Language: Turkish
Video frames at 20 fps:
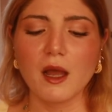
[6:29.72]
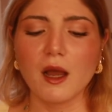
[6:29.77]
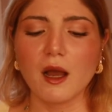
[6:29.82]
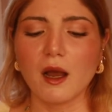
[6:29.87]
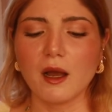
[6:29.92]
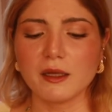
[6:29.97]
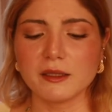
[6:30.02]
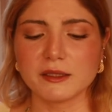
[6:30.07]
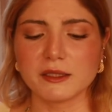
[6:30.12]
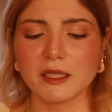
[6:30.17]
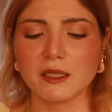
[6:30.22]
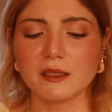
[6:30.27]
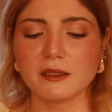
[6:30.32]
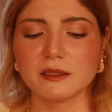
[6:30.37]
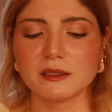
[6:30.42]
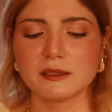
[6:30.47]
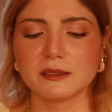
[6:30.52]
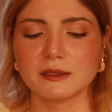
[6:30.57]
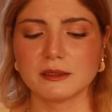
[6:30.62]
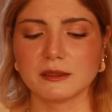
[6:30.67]

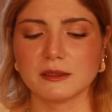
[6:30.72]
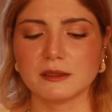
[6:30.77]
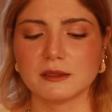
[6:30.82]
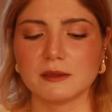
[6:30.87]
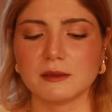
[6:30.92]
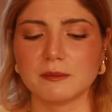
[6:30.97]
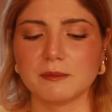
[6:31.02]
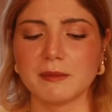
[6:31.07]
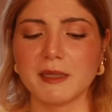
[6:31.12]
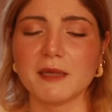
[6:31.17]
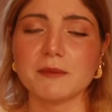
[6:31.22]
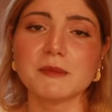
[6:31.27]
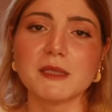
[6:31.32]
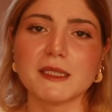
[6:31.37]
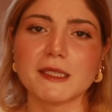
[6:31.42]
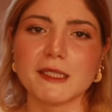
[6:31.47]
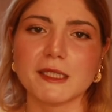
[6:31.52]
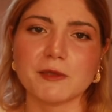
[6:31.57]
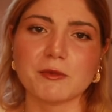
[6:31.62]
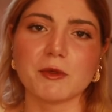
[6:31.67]
Ancak e, benim
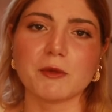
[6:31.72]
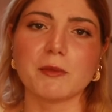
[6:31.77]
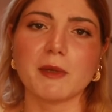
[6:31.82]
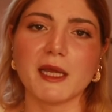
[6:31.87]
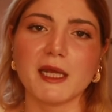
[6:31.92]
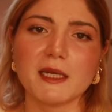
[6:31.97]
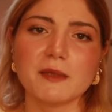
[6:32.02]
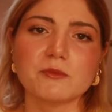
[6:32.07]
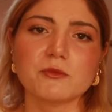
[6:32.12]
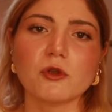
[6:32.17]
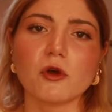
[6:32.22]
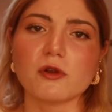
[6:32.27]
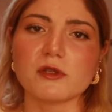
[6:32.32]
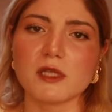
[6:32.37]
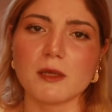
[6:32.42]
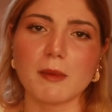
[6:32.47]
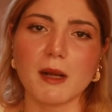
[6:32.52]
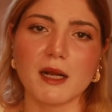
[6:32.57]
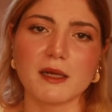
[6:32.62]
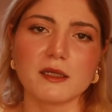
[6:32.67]
de dediğim gibi elimde
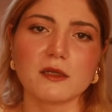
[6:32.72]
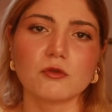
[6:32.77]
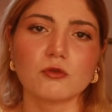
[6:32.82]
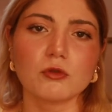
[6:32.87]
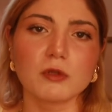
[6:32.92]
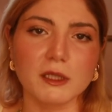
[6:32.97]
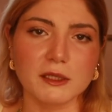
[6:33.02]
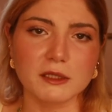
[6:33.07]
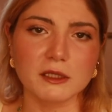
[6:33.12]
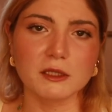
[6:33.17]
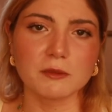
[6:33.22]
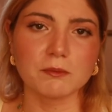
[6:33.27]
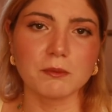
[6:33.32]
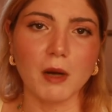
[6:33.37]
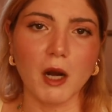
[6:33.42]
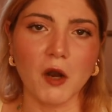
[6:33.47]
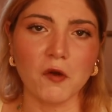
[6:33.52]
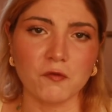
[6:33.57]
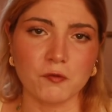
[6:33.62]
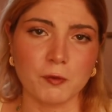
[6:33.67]
olsa belki kullanırım
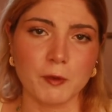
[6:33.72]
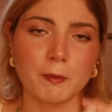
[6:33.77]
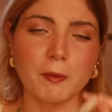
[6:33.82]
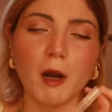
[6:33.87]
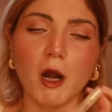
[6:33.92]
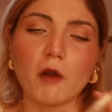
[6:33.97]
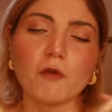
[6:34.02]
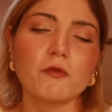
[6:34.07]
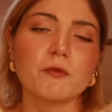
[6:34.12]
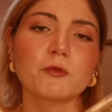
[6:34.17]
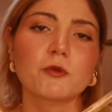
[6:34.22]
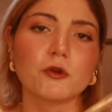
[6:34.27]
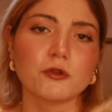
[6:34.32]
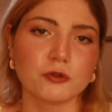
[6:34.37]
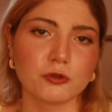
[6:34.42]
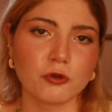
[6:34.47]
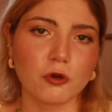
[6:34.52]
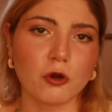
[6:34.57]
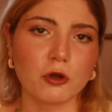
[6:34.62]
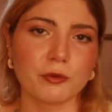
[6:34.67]
parfümü. Parfüm
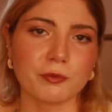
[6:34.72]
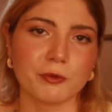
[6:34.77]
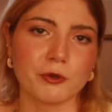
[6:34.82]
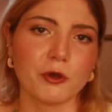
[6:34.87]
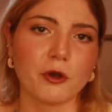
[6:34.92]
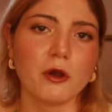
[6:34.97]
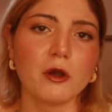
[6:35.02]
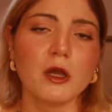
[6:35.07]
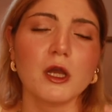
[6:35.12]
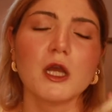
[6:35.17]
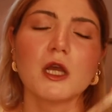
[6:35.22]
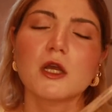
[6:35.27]
kötü kokmuyor.